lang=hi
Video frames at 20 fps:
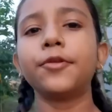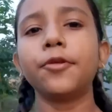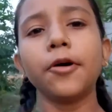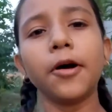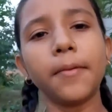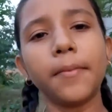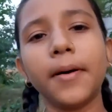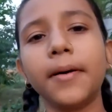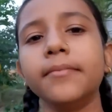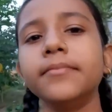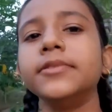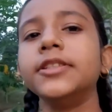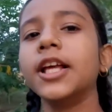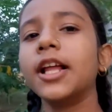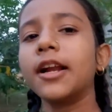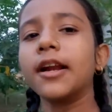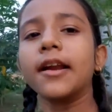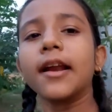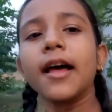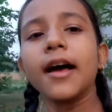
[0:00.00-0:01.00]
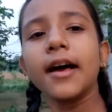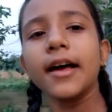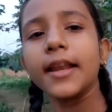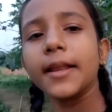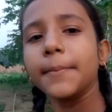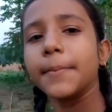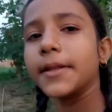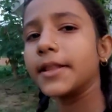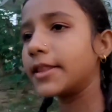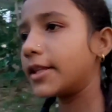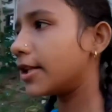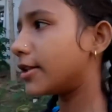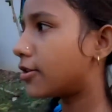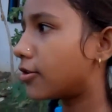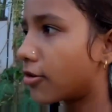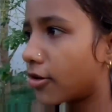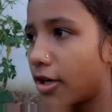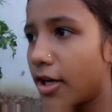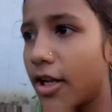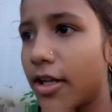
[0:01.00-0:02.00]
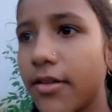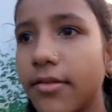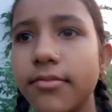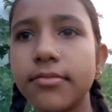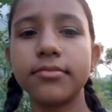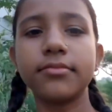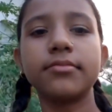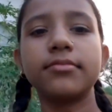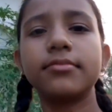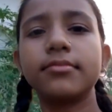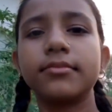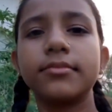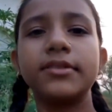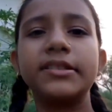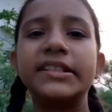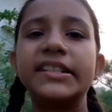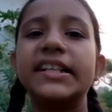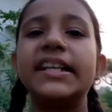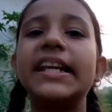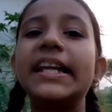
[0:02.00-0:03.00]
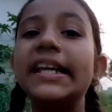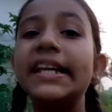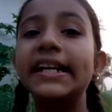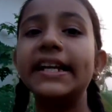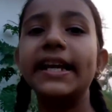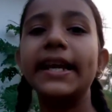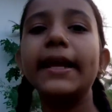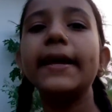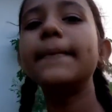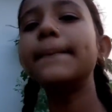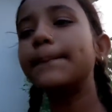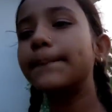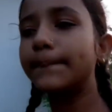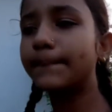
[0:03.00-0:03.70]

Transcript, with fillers: तो अब हम चल रहे हैं हरी पत्ती तोड़ने ग्रीन टी